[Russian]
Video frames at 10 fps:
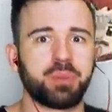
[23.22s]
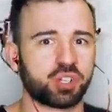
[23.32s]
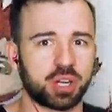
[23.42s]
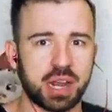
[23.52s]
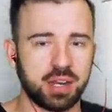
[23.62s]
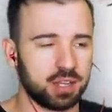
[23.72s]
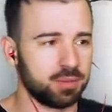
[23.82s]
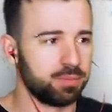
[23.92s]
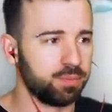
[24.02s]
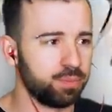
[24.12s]
пожирали,
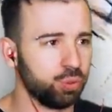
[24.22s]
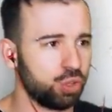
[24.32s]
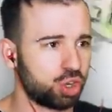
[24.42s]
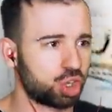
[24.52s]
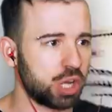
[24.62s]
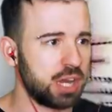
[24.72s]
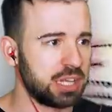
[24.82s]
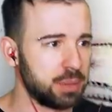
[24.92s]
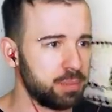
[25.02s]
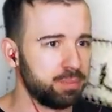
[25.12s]
будучи
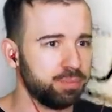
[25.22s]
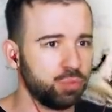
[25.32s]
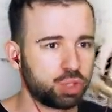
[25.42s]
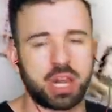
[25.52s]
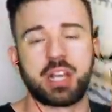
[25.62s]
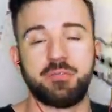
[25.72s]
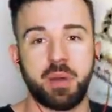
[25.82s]
шариками, шариков